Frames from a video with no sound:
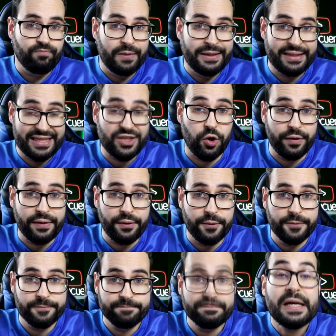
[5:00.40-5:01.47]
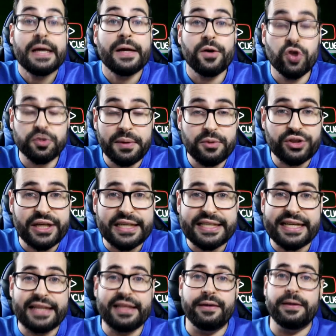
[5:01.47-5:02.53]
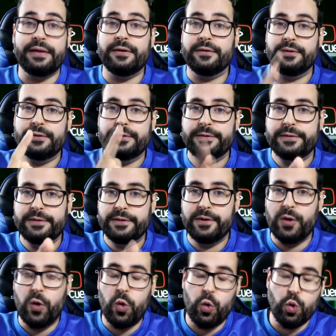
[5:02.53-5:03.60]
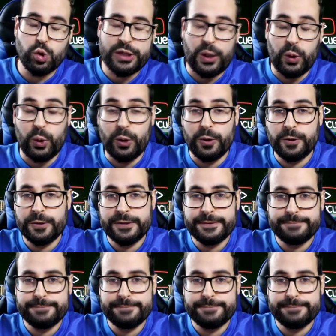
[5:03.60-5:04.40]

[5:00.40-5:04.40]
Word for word: Estás jodido. Nos vemos en el siguiente vídeo. Un saludo.